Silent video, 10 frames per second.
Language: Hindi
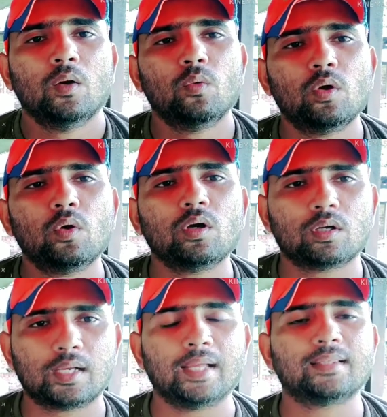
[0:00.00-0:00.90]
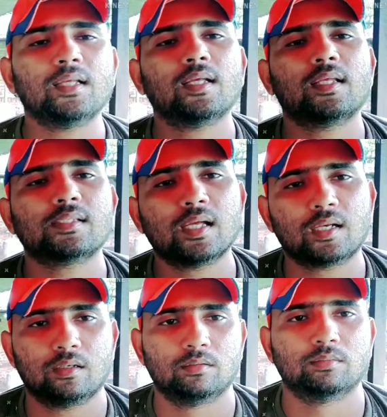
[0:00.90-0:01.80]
वो लोग कहते हैं कि सर